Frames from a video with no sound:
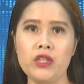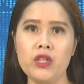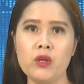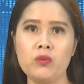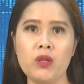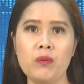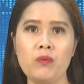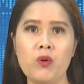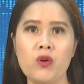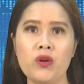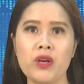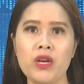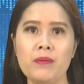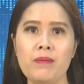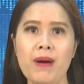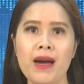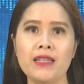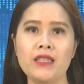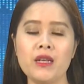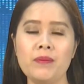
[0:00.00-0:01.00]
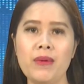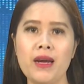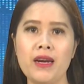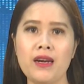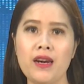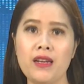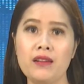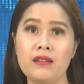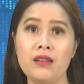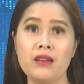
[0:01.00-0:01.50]
triệu tập hội nghị Ban chấp hành
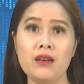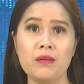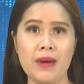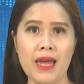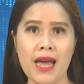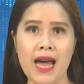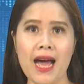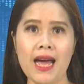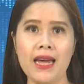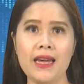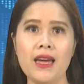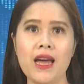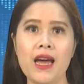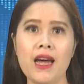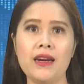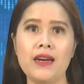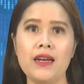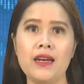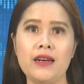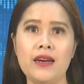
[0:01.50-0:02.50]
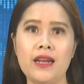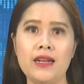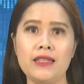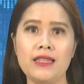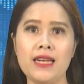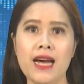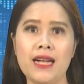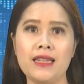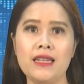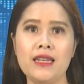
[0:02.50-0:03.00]
lần thứ 12 để đánh
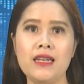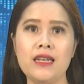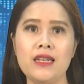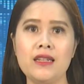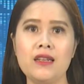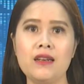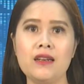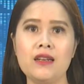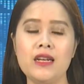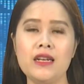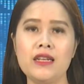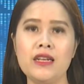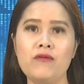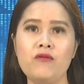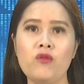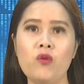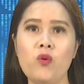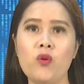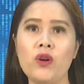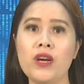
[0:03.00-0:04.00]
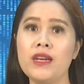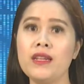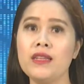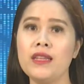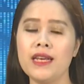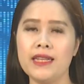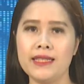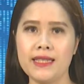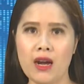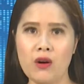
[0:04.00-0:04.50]
giá tình hình thực hiện nhiệm vụ kinh
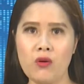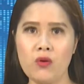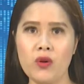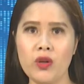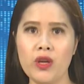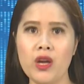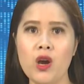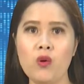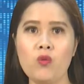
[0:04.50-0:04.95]
tế xã hội,